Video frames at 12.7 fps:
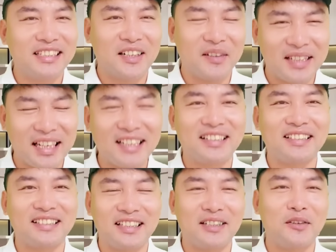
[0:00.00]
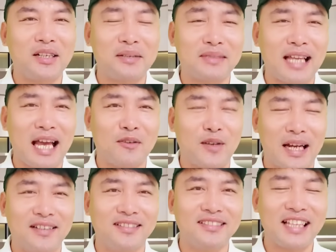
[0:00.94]
thôi nách thì có làm sao có
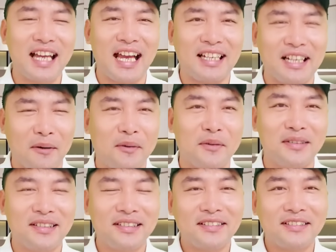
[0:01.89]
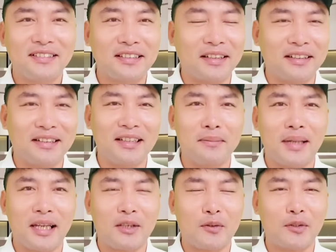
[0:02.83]
ảnh hưởng tới ai đâu rồi đó
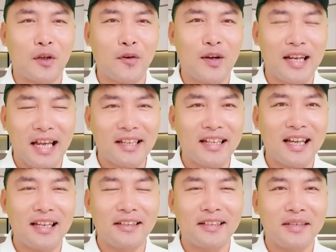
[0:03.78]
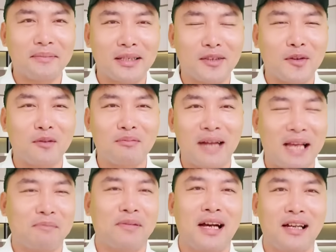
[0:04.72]
mặc dù tôi hơi nách đó nhưng mà tôi cũng
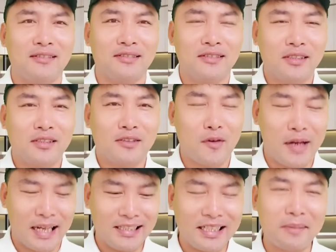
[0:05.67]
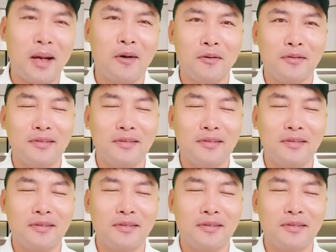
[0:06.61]
đẹp hơn con hạnh xà mâu